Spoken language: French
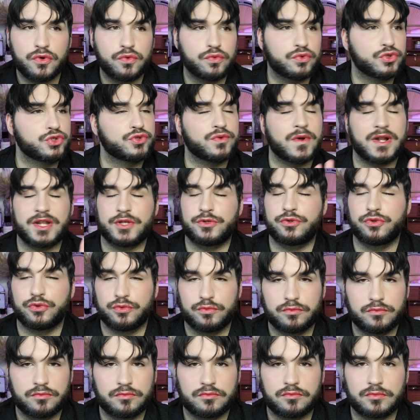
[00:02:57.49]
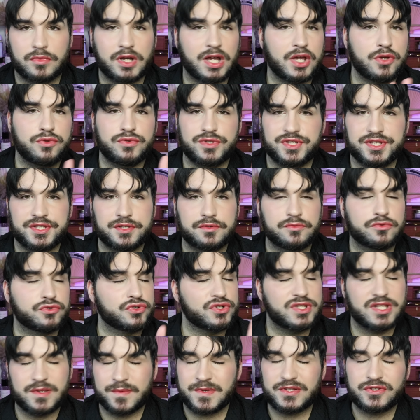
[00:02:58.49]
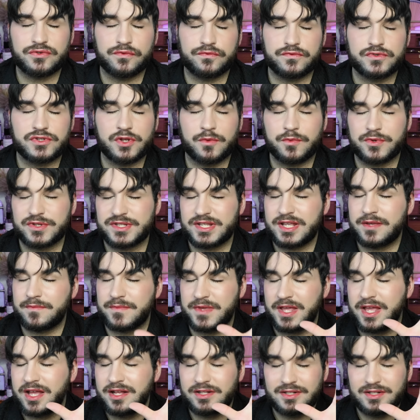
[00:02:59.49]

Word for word: ou soit les deux réunis. Je ne sais pas ce que vous en pensez, mais